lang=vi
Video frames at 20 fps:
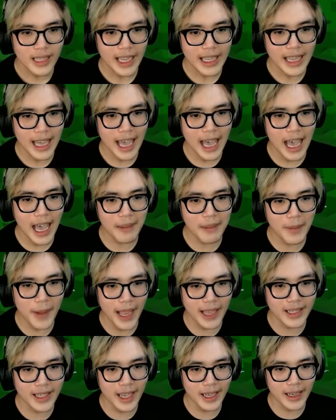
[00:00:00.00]
này nha mấy
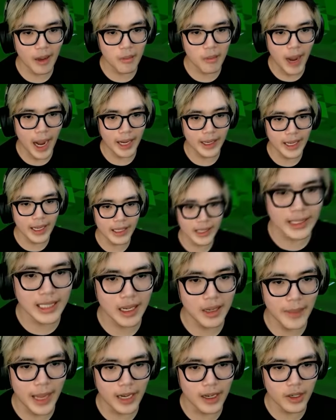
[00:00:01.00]
bạn chơi công bằng nhé tại
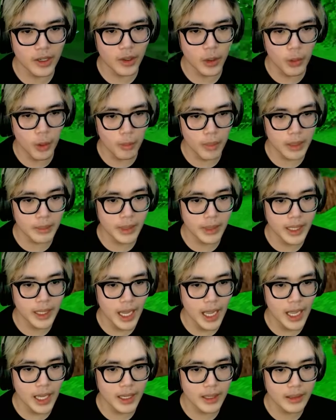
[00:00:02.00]
sao bạn cứ đuổi một mình mình
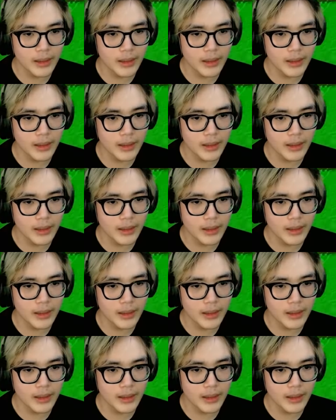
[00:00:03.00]
thế